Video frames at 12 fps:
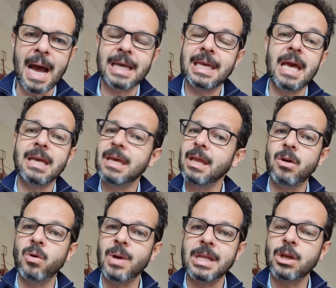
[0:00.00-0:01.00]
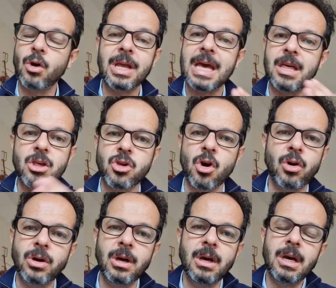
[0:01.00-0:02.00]
Aquí hay que ir con una teoría de
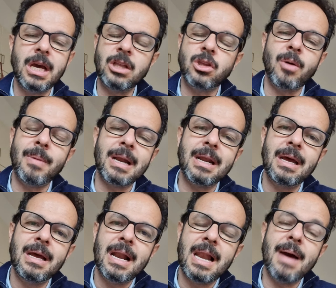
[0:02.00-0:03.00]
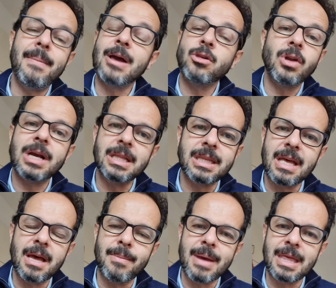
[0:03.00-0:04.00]
shock y tomar la mayor
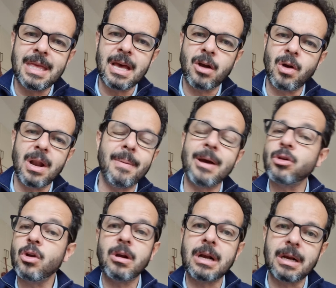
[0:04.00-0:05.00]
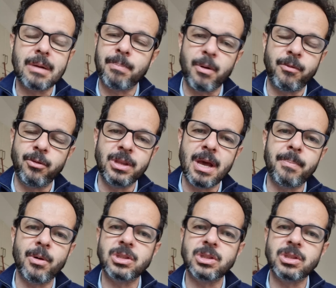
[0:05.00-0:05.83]
cantidad de medidas con la mayor profundidad